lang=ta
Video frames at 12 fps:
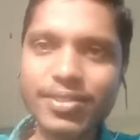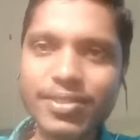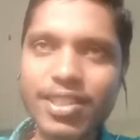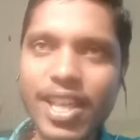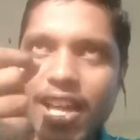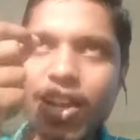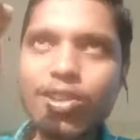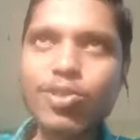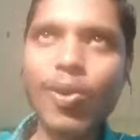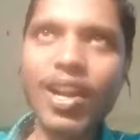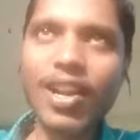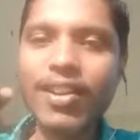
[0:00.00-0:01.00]
எல்லாரும்
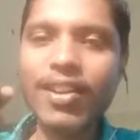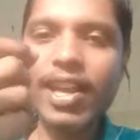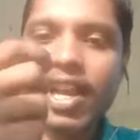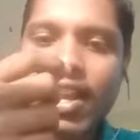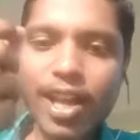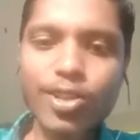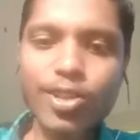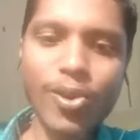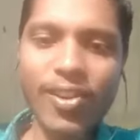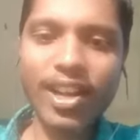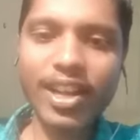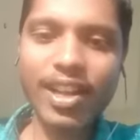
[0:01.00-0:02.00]
சொல்றவங்க எல்லாரும்
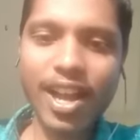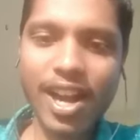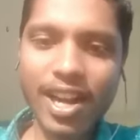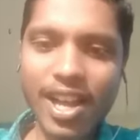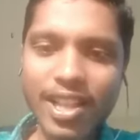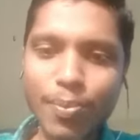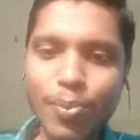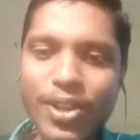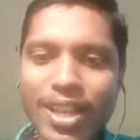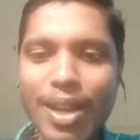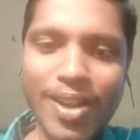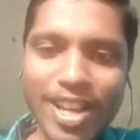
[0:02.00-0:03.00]
சொல்லுவாங்க ஆனா அதை
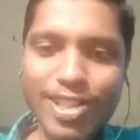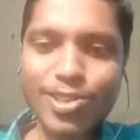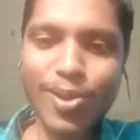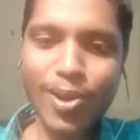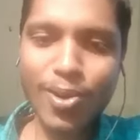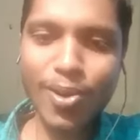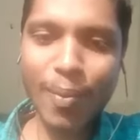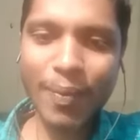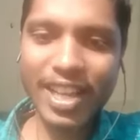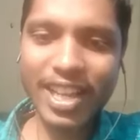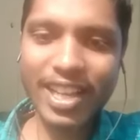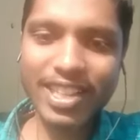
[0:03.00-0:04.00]
புரியற மாதிரி சொல்லணும்
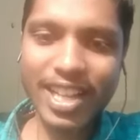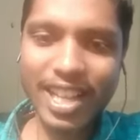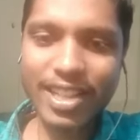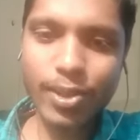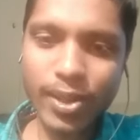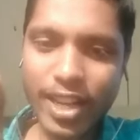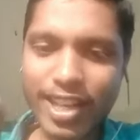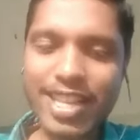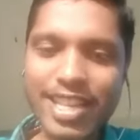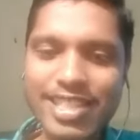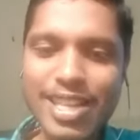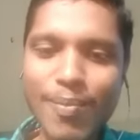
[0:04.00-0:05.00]
அப்படிங்கிறதுக்கு அந்த
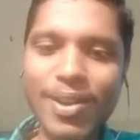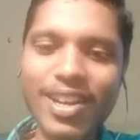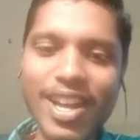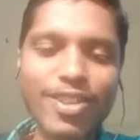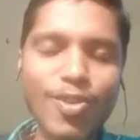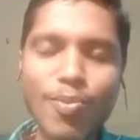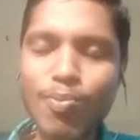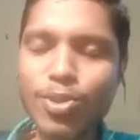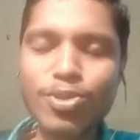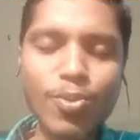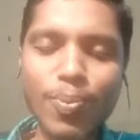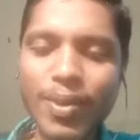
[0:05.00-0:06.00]
எக்ஸாம்பிள் அது ரொம்ப
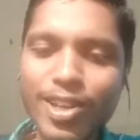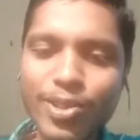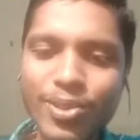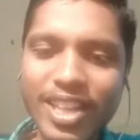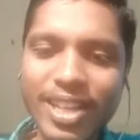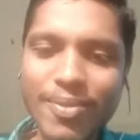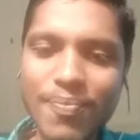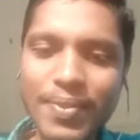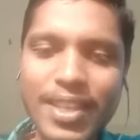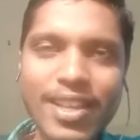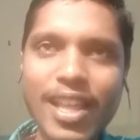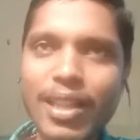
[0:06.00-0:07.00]
சூப்பரா இருக்குங்க
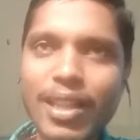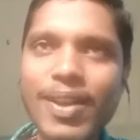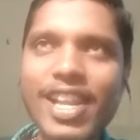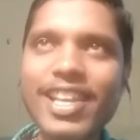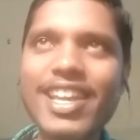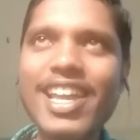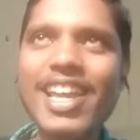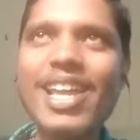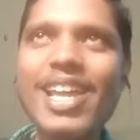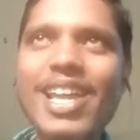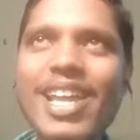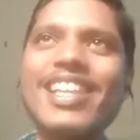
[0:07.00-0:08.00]
அதுக்கு மேலே
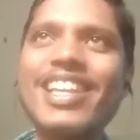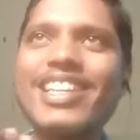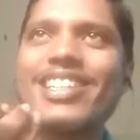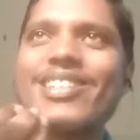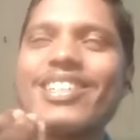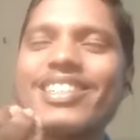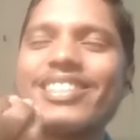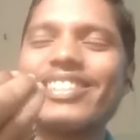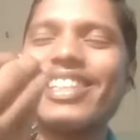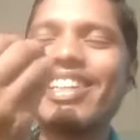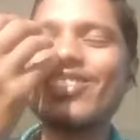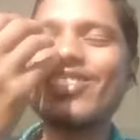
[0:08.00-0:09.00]
ஏஎல்பி அதை எனக்கு
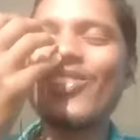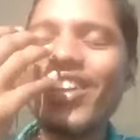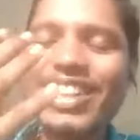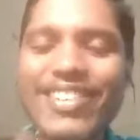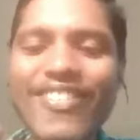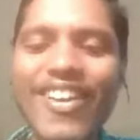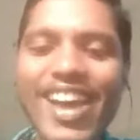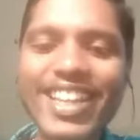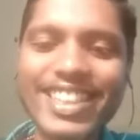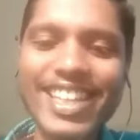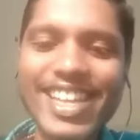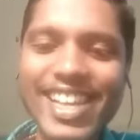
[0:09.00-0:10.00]
எனக்கு சொல்கிறதுக்கு
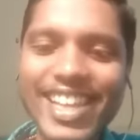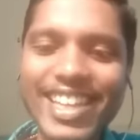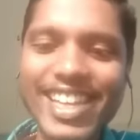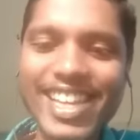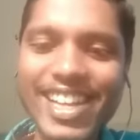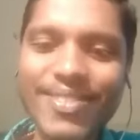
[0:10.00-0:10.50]
வார்த்தையே இல்லைங்கய்யா